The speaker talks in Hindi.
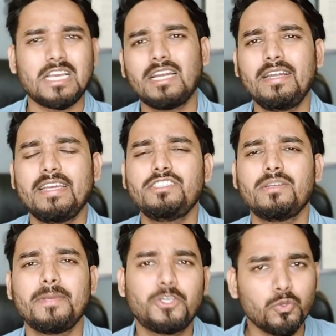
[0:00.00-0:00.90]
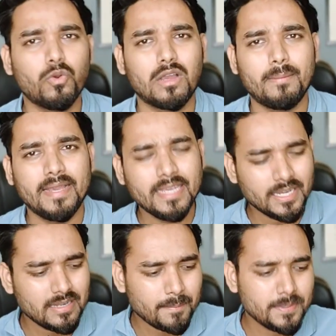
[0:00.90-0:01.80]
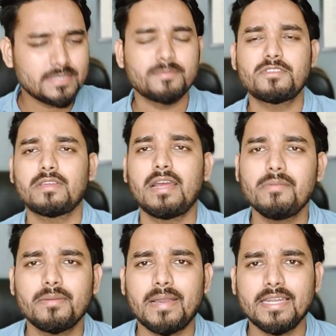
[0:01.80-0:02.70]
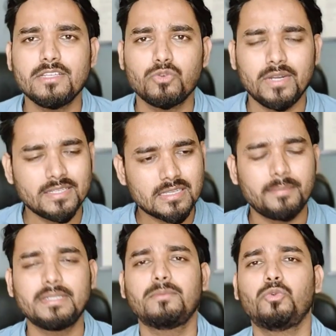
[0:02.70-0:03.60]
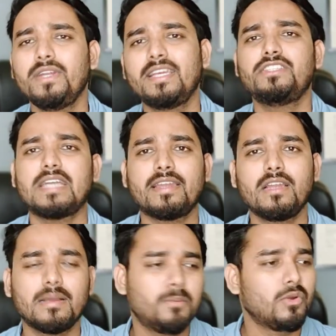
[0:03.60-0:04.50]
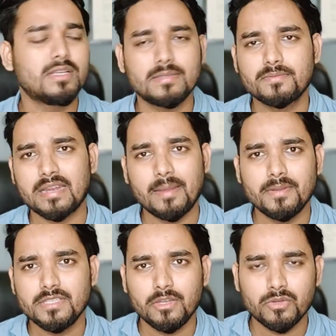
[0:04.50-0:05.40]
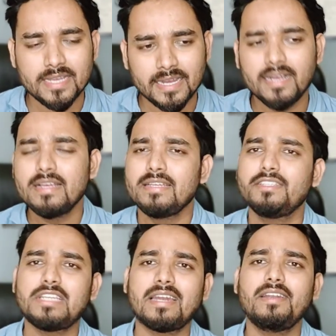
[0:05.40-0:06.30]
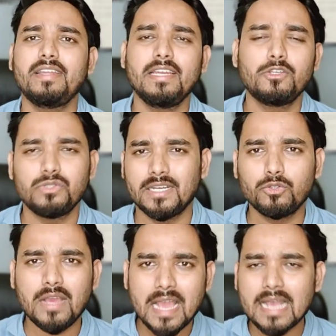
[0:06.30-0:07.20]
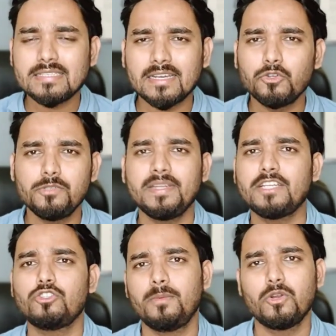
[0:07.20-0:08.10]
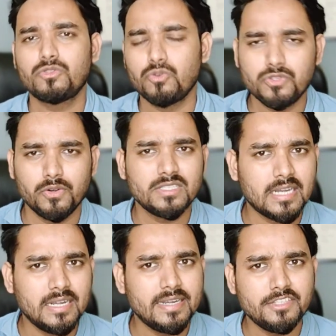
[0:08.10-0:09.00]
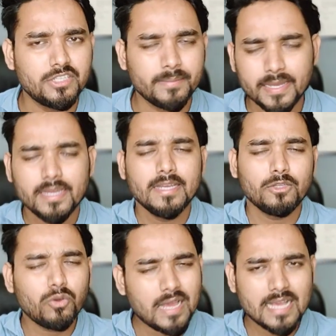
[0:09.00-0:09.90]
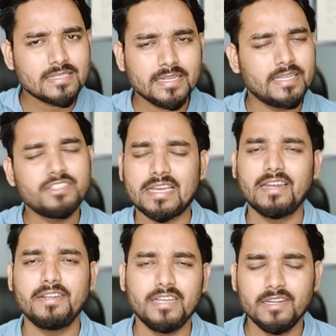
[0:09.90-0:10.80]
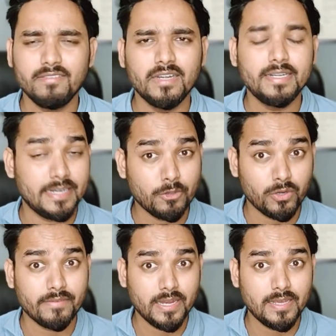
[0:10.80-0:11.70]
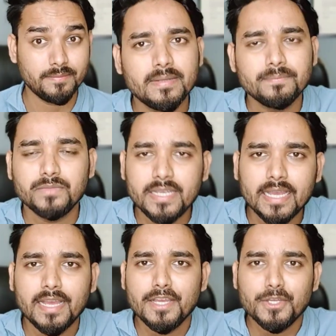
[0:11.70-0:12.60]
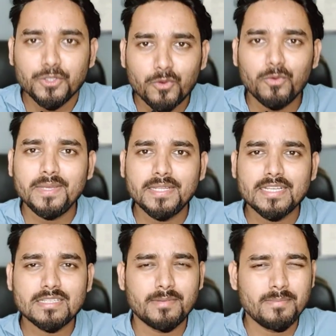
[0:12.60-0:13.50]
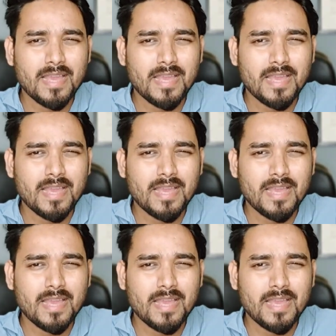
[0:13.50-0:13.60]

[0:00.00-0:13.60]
चैनल डेंजर में क्यों होगा भाई यार यहाँ पे सब्सक्राइबर माइनस हो रहे हैं इसका मतलब थोड़ी कि चैनल का पूरा सब्सक्राइबर जीरो हो जाएगा या चैनल डिलीट हो जाएगा तो ऐसा कुछ भी नहीं है जो भी लोग सोच रहे हो कि चैनल डेंजर में तो ऐसा नहीं है चैनल डिलीट विलीट नहीं होने वाला है ठीक है तो उम्मीद है समझ में